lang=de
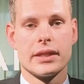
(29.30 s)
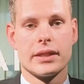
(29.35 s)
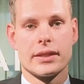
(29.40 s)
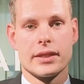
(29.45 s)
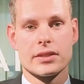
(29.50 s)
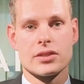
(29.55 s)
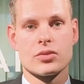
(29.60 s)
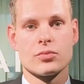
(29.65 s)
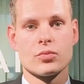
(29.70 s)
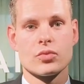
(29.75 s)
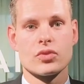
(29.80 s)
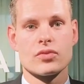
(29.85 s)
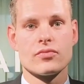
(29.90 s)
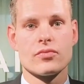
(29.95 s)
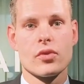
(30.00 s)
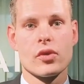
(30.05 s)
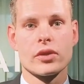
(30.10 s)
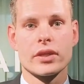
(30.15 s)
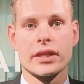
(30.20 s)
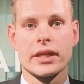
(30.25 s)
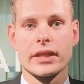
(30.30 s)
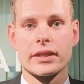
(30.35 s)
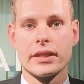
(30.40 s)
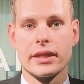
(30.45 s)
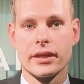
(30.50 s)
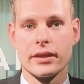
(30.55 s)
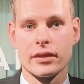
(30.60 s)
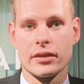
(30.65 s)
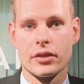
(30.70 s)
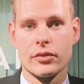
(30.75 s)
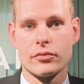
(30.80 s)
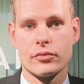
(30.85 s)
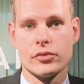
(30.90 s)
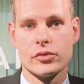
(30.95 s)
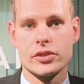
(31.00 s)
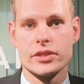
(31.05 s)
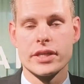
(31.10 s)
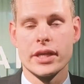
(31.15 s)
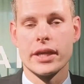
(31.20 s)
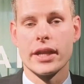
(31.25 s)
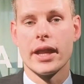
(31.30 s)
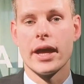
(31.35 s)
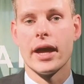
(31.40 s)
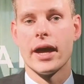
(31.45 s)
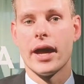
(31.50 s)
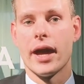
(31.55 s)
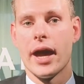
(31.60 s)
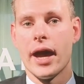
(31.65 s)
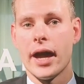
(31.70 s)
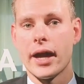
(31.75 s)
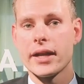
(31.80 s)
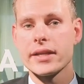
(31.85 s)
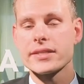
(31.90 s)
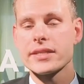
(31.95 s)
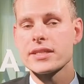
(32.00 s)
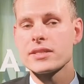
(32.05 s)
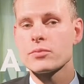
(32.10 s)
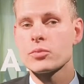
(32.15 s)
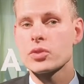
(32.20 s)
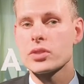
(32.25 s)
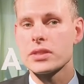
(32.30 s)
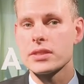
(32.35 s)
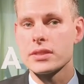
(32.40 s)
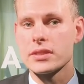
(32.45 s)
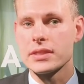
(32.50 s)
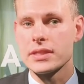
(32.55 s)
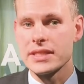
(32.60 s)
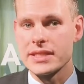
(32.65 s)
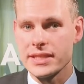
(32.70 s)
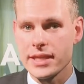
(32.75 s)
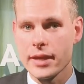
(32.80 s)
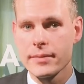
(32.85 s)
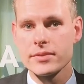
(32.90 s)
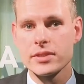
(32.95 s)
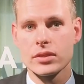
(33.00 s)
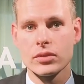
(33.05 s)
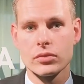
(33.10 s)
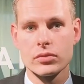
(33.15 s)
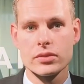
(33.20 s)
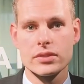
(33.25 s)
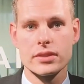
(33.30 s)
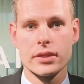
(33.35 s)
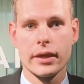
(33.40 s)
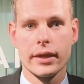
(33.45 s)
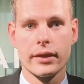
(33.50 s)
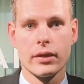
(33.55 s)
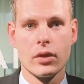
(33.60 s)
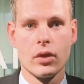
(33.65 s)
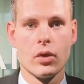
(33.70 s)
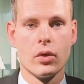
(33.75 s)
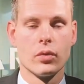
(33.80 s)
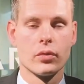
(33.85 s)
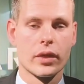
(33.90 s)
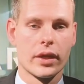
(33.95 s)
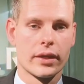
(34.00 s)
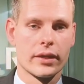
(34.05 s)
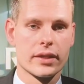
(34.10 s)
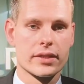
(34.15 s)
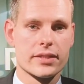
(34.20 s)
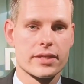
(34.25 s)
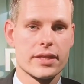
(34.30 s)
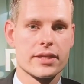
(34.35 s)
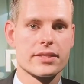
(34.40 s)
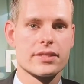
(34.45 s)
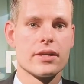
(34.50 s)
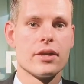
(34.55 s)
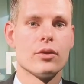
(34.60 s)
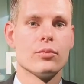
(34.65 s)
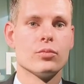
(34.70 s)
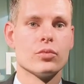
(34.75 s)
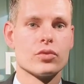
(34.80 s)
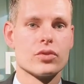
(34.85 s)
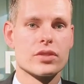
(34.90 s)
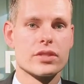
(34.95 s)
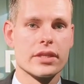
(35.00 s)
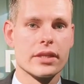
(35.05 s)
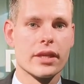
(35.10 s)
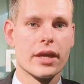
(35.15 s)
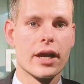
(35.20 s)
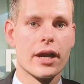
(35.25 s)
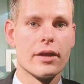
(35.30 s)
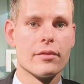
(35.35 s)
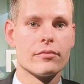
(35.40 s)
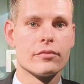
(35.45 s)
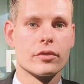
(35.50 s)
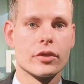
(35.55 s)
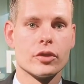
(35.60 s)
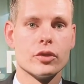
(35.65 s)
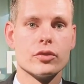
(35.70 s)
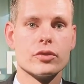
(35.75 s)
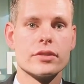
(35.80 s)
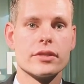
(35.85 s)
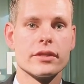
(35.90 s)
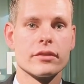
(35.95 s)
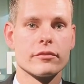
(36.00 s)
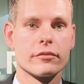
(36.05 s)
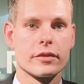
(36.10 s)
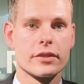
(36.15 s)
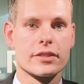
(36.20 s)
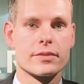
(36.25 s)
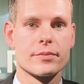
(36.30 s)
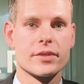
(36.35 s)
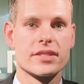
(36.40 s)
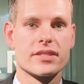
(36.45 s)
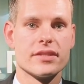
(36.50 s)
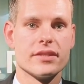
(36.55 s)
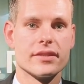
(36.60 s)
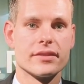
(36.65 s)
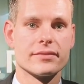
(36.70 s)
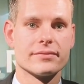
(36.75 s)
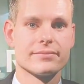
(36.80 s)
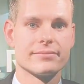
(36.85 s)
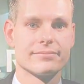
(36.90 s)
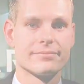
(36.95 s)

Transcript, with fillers: Dazu müssen folgende Kriterien erfüllt sein. Einerseits muss sie selbst genutzt sein und andererseits muss es innerhalb von einer nützlichen Frist passieren.